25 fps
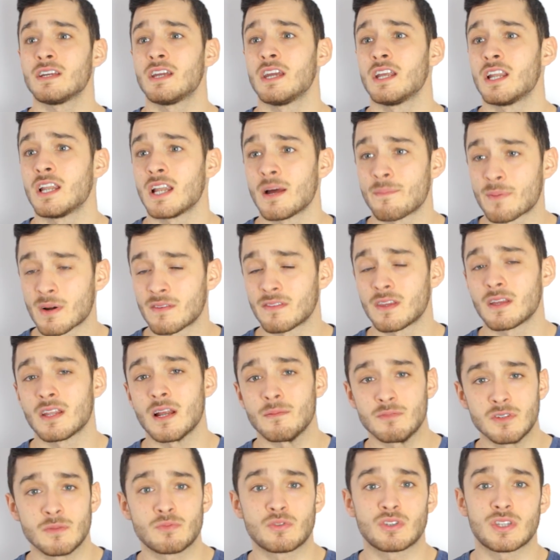kiedy naprawdę
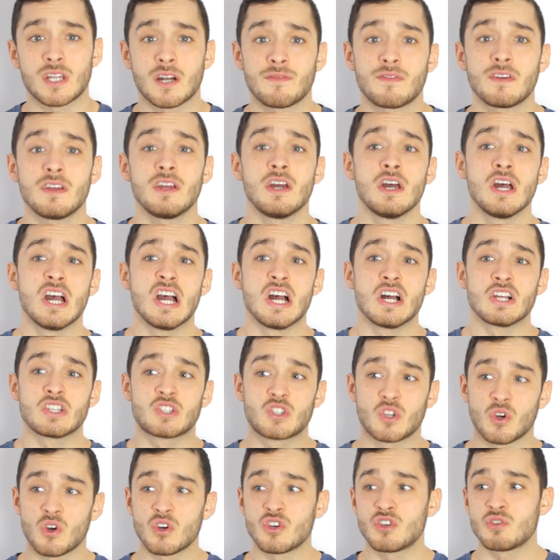nam się przytrafi
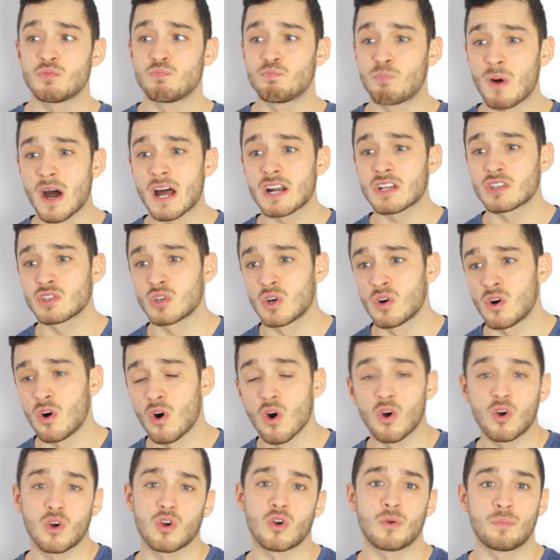coś bardzo
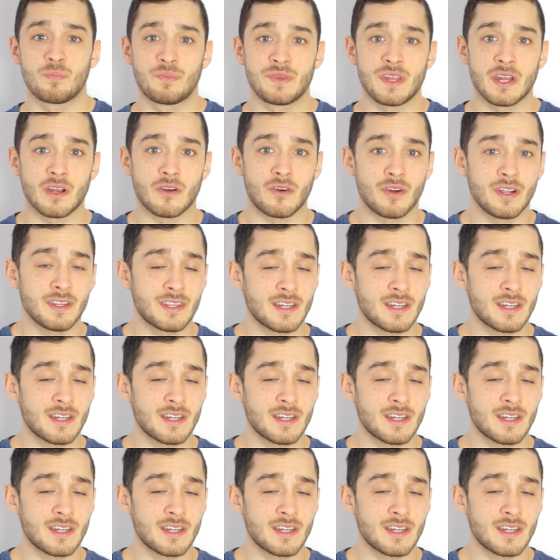okropnego.